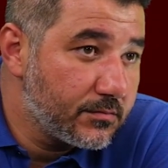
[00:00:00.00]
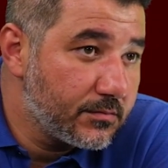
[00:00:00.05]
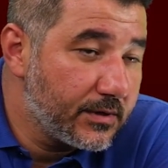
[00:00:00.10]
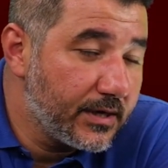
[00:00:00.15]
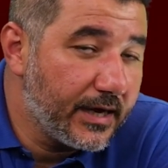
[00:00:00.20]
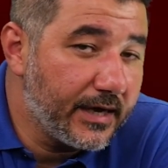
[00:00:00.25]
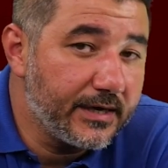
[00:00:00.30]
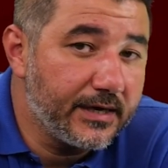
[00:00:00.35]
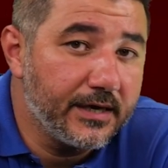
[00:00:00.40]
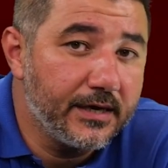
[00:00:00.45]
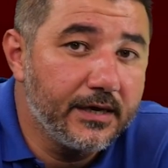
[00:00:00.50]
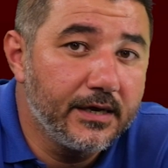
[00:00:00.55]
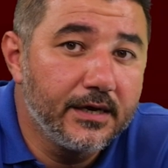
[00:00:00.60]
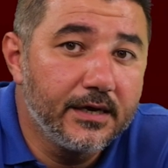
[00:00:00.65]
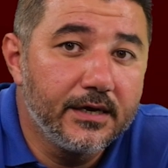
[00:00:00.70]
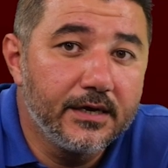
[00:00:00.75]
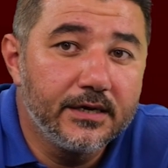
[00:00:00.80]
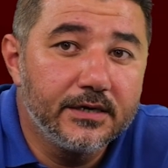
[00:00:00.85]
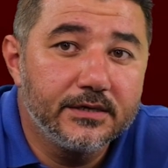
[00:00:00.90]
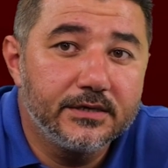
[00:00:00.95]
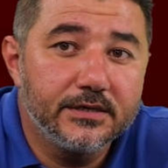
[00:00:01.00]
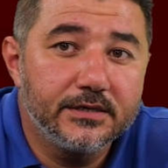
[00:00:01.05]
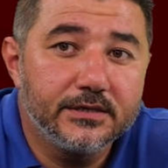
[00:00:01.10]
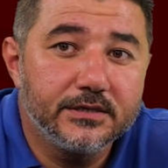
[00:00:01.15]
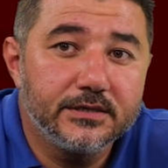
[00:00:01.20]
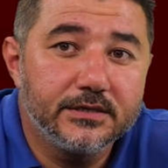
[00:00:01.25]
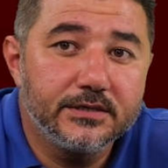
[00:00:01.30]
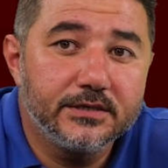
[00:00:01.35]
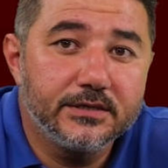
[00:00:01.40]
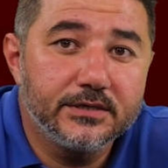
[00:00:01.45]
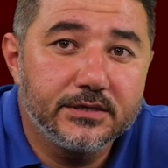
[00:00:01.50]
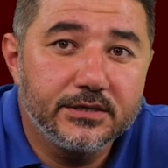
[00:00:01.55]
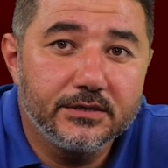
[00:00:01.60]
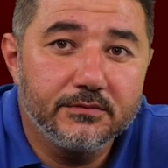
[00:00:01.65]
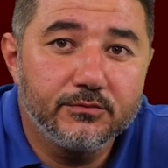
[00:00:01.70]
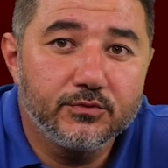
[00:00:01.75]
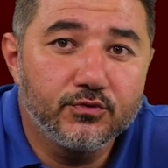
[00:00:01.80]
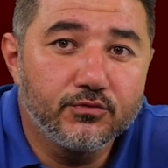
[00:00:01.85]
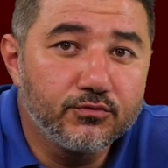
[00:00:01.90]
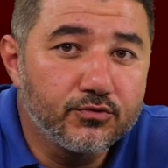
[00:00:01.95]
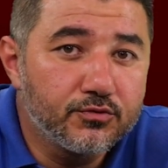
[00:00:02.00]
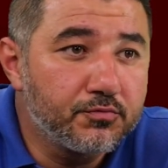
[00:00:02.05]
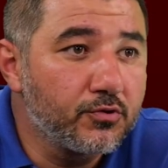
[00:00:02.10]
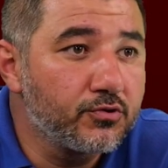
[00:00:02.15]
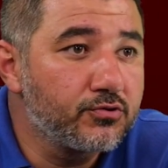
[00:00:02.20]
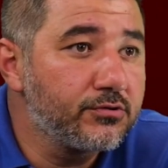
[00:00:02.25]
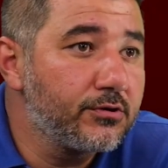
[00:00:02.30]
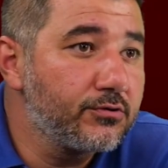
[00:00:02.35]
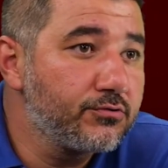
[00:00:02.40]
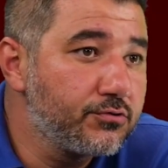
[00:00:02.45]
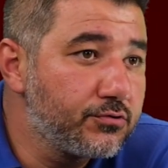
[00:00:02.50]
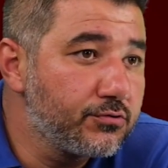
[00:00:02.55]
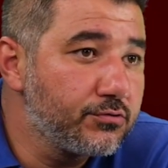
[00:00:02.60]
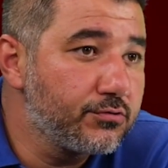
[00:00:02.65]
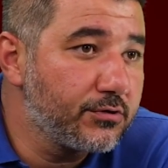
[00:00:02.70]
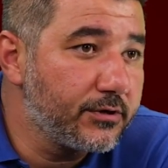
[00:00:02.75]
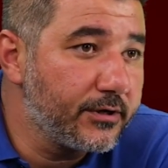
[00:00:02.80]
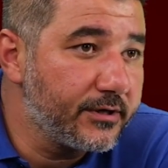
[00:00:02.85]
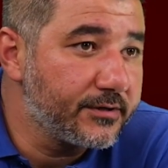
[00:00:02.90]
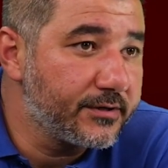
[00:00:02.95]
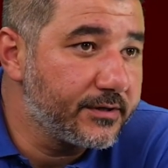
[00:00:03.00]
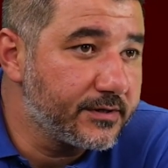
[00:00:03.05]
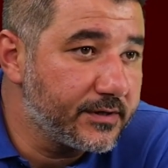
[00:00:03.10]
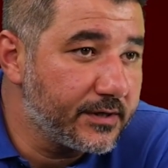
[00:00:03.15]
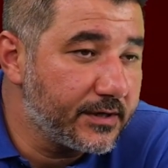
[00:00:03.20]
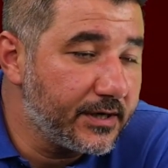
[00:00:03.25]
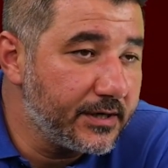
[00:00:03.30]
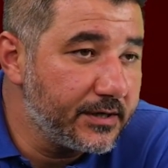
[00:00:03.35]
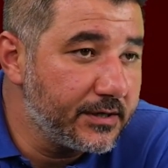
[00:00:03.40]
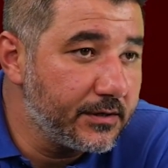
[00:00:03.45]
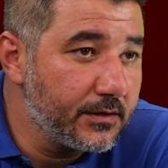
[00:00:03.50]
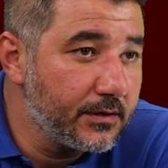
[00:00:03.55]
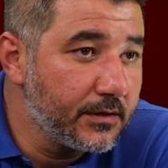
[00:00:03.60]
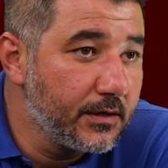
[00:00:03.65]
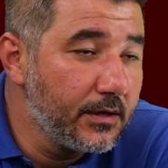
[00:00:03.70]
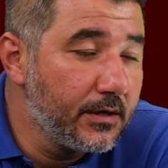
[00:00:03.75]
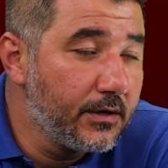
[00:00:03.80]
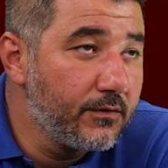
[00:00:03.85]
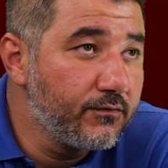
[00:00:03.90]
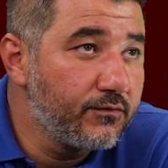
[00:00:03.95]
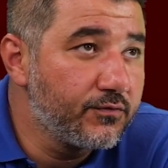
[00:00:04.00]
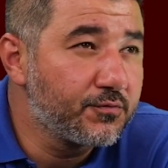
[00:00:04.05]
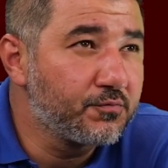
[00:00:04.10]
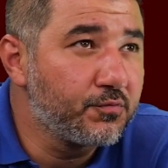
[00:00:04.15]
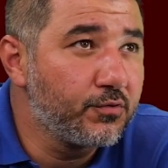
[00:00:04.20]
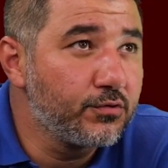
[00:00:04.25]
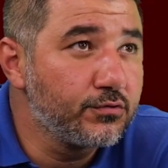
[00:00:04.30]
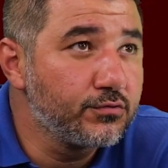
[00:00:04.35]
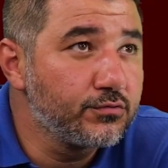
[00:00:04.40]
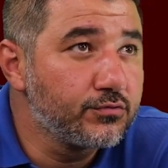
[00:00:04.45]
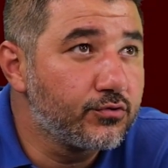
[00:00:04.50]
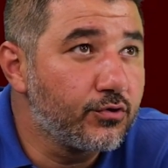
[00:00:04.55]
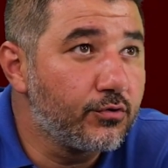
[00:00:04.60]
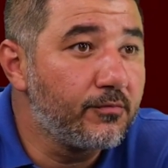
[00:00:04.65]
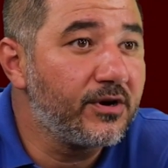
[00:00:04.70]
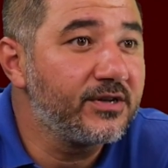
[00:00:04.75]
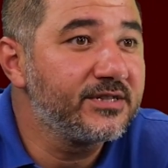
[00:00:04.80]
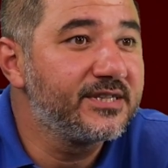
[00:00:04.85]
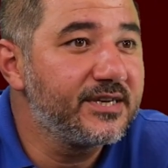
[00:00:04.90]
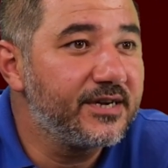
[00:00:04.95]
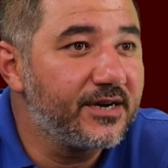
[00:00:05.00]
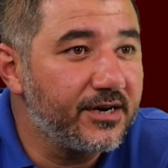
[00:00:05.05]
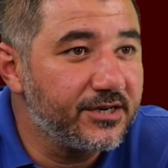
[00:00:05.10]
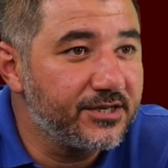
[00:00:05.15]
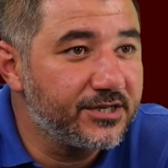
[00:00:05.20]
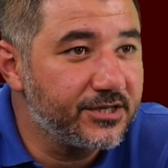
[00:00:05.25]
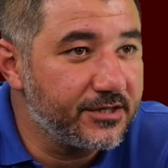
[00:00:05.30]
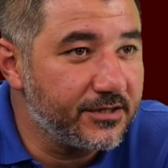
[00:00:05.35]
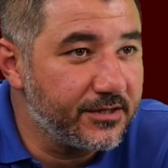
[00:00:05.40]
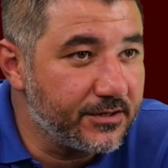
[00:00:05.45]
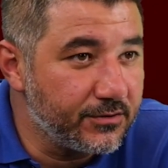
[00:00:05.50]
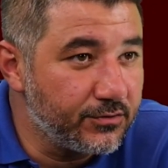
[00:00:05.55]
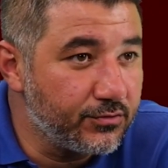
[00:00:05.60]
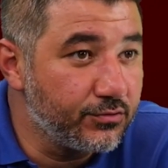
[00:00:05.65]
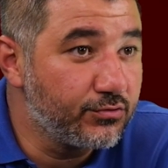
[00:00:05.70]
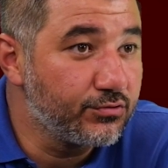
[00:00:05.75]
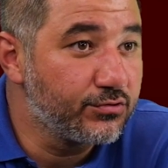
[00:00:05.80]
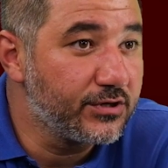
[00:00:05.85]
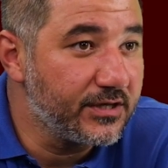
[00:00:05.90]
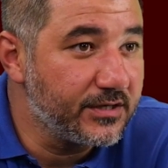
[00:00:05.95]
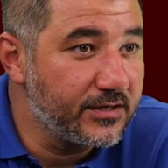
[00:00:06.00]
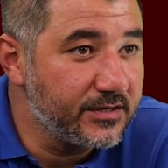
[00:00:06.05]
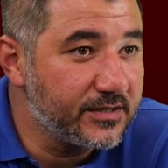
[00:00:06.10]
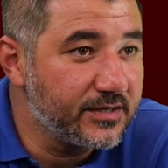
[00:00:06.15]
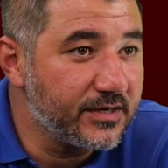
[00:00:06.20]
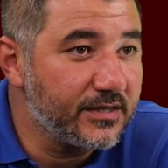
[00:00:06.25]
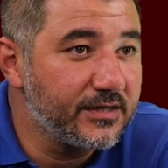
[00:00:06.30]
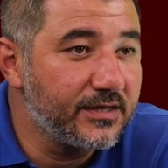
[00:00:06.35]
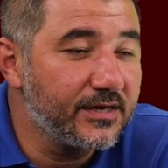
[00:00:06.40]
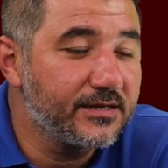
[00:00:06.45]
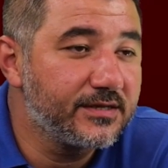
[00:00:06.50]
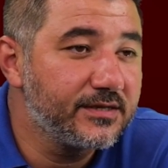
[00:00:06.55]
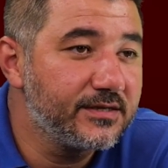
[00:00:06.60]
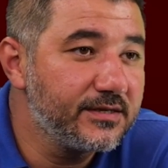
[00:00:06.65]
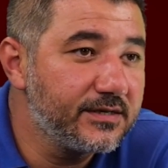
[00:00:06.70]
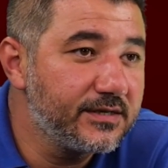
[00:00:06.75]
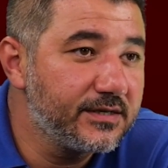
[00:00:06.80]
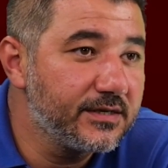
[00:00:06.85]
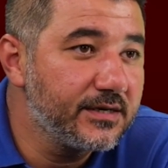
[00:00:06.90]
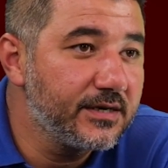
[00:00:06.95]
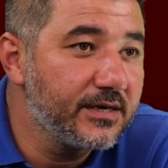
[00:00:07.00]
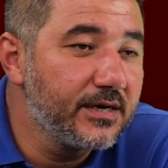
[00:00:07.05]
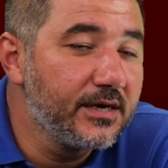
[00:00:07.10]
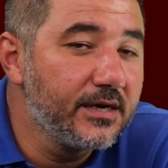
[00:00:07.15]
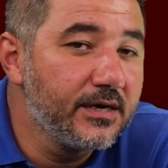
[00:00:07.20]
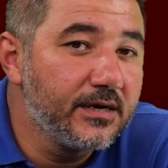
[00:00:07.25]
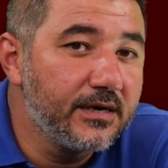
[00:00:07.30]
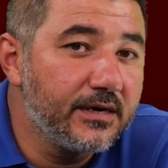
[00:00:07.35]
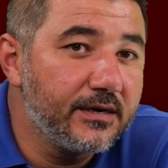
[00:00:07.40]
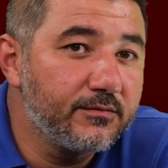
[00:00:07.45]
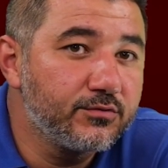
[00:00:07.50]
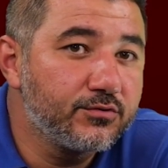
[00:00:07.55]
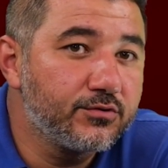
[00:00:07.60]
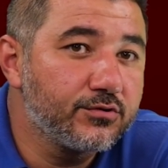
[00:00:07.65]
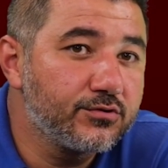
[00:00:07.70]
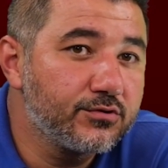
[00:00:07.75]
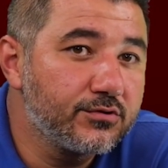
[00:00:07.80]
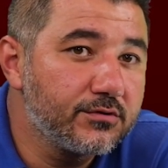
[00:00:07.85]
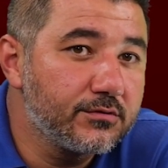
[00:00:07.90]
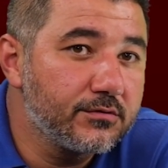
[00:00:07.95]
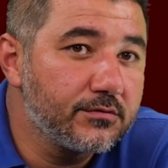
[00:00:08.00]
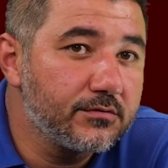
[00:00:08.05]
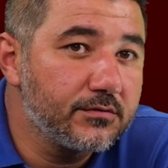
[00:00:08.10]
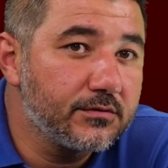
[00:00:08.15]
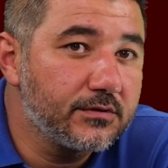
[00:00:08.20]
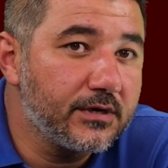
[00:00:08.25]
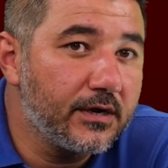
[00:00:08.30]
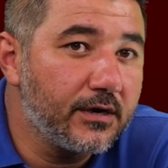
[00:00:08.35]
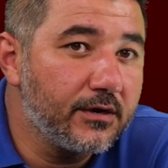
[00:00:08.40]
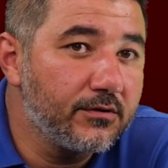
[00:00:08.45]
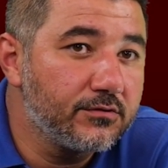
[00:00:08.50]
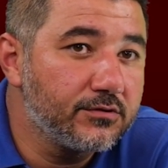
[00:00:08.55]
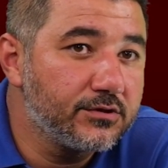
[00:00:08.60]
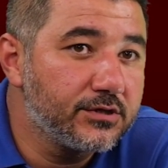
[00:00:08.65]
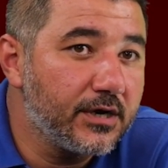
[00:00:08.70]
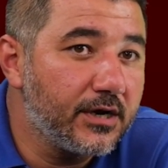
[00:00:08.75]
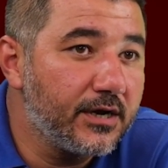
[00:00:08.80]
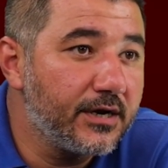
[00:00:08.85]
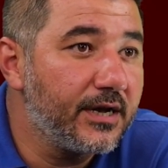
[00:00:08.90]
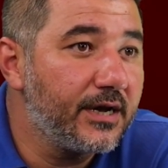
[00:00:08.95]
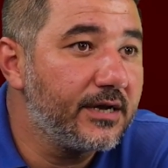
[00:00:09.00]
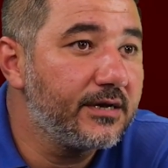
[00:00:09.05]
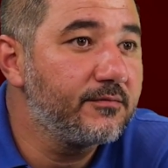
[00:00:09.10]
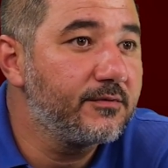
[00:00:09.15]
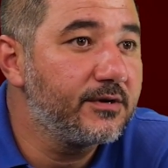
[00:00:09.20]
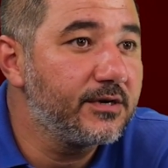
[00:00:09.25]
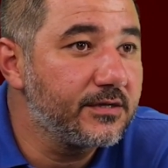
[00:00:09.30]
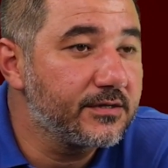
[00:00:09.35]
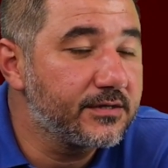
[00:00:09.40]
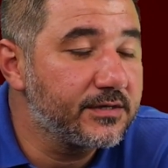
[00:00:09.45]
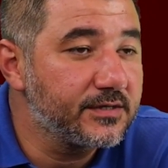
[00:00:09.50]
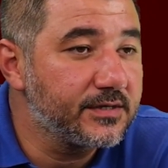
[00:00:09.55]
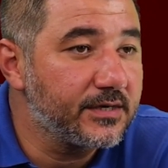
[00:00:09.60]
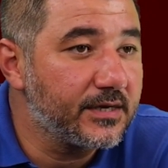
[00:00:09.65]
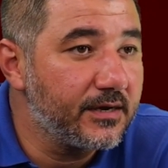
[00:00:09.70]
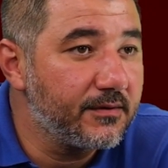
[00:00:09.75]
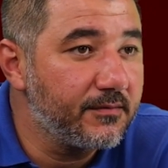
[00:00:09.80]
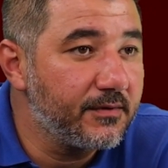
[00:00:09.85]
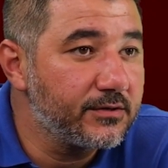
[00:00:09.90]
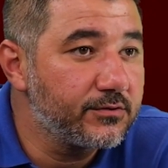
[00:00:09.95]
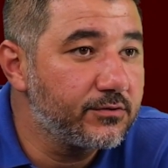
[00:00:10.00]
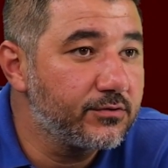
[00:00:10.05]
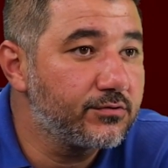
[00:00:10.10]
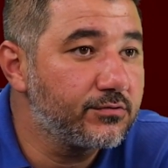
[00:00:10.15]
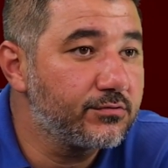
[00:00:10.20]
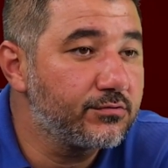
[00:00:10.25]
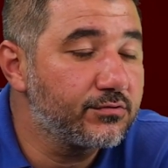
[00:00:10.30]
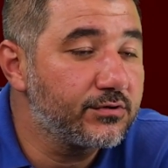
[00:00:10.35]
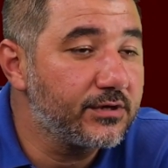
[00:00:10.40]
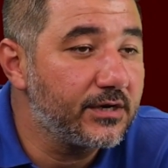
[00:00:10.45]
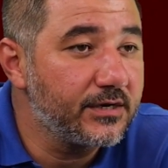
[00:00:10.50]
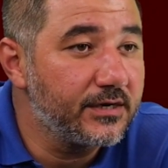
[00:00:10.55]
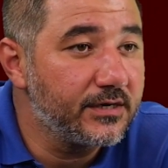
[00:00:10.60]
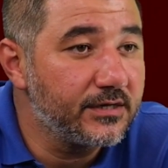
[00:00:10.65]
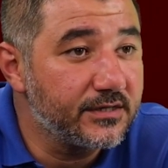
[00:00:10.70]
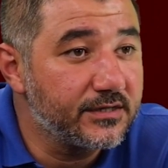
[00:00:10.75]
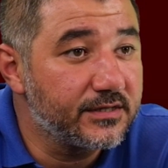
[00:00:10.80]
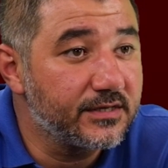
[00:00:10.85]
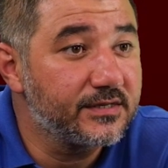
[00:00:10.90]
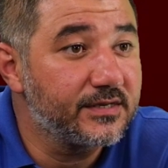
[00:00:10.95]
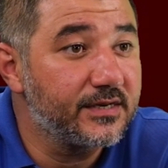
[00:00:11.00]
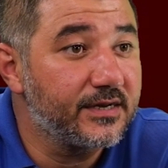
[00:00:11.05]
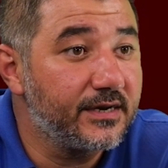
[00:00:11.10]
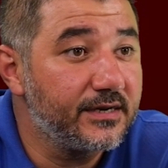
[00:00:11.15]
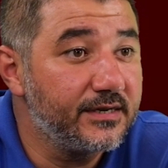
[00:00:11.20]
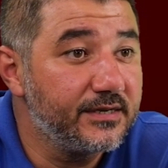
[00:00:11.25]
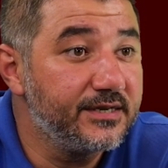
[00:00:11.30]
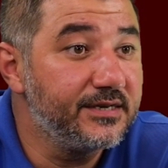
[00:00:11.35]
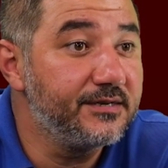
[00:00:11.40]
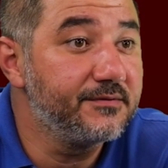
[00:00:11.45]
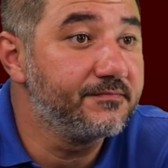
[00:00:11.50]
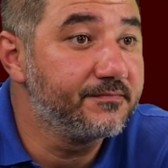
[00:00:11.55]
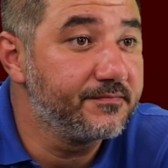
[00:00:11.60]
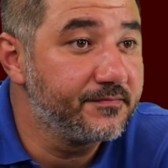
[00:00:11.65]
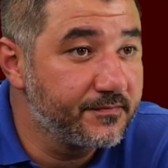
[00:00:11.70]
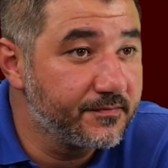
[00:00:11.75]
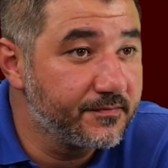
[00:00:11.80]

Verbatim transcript: Yani ee, şimdi Umut Bozok'a düşündü Galatasaray. Futbolun romantik aşıkları, duygusal insanlar dedi ki e, bu çocuk daha önce hayalim Galatasaray, ben çocukluktan Galatasaraylıyım